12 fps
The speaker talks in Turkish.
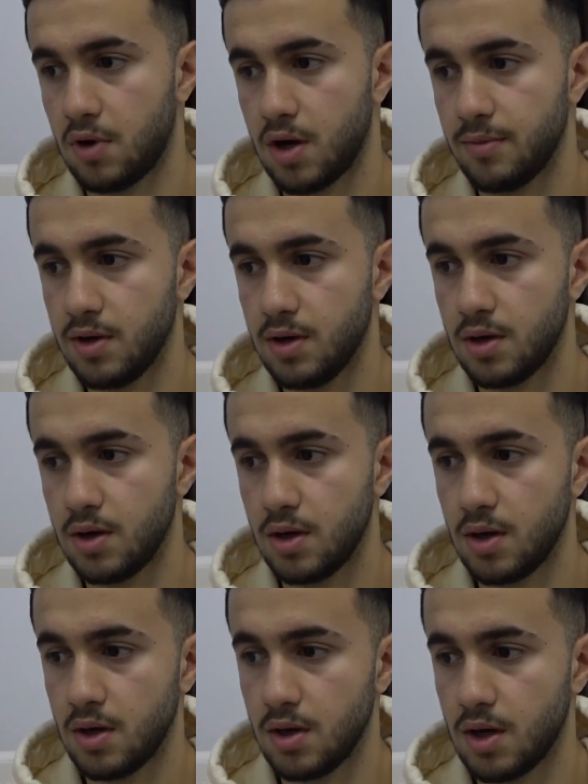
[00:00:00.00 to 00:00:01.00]
Ama
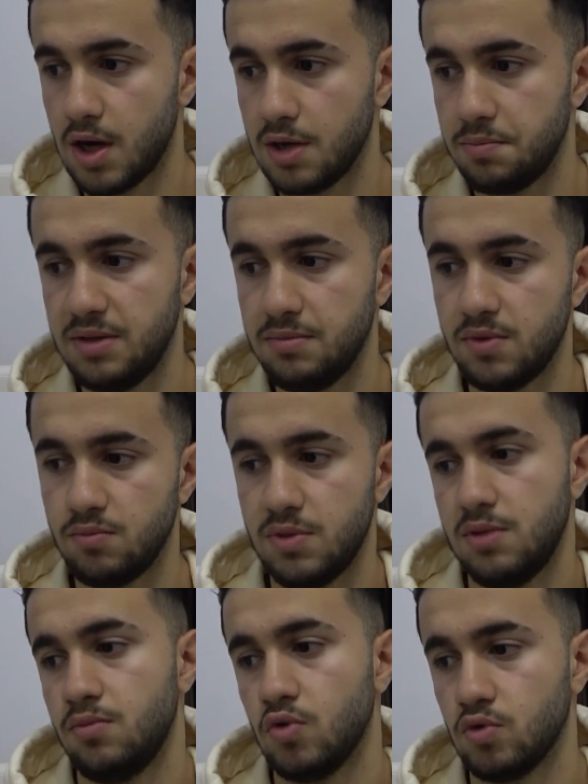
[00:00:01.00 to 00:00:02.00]
hani bilmi
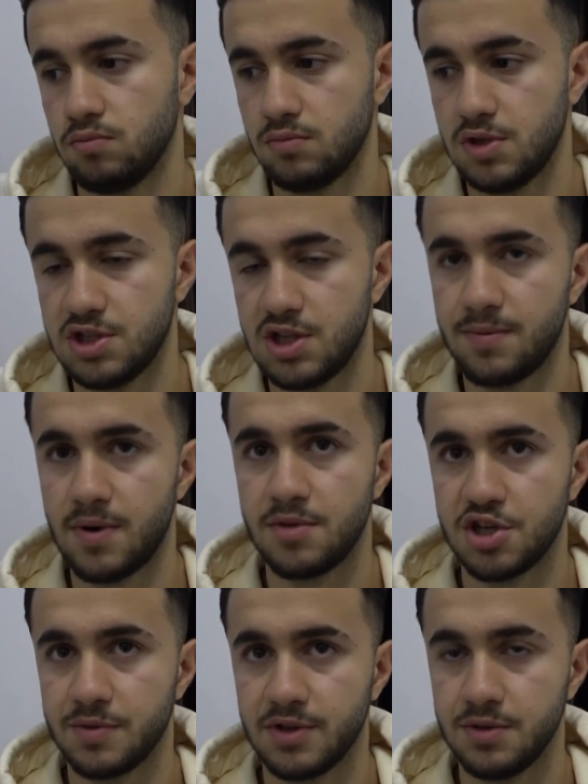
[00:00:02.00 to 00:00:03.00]
bilmiyordum. Hiç deprem
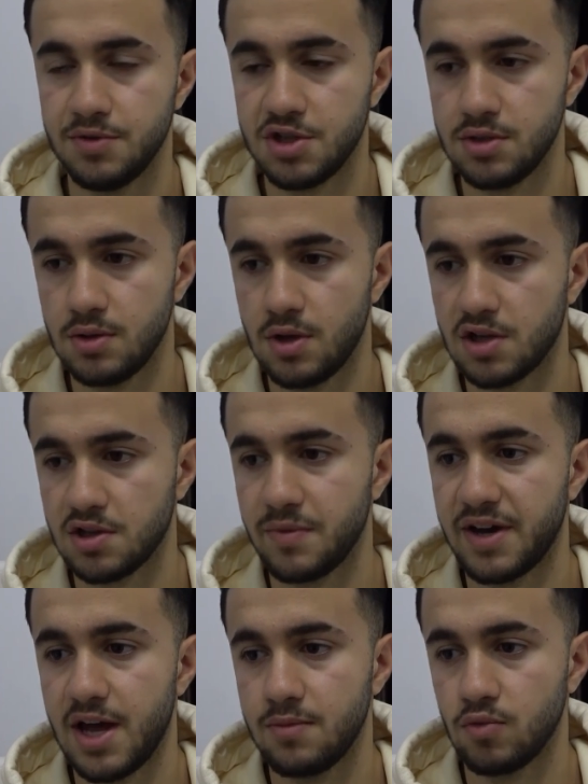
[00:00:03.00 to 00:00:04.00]
yaşamadığım için
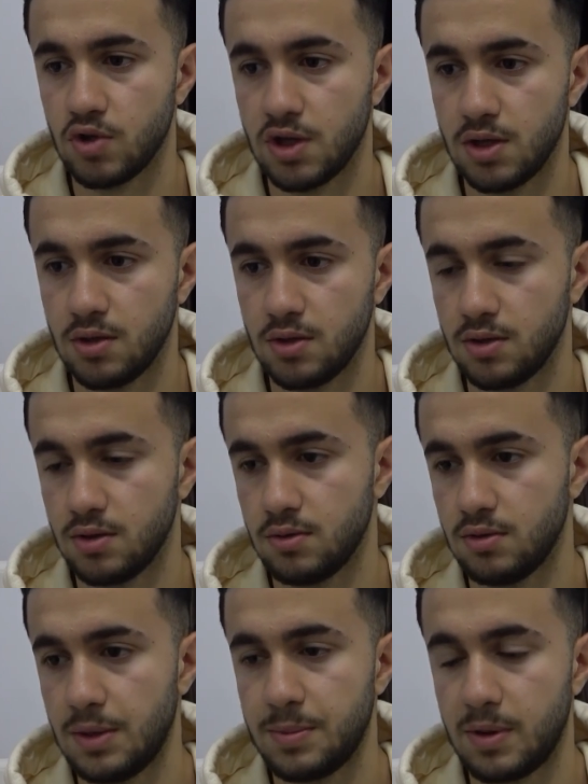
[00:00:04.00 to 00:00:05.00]
aklıma gelmiyordu hani
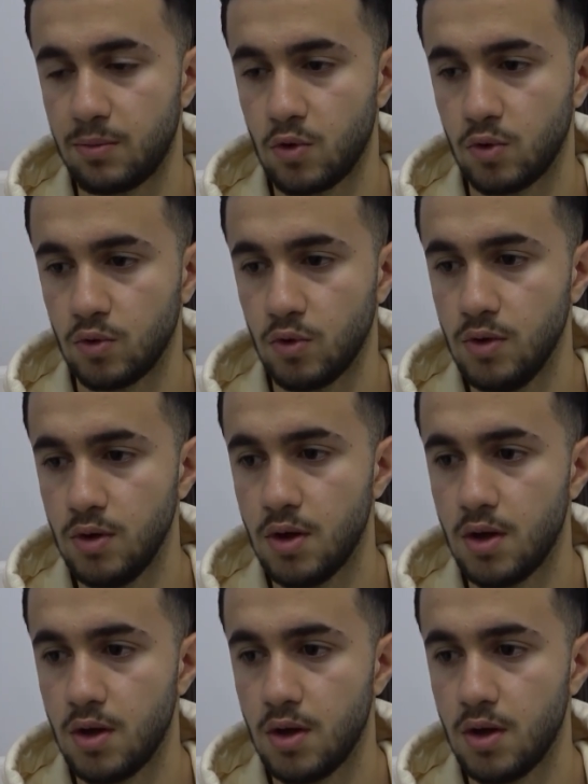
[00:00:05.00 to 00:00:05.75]
depremin olduğu.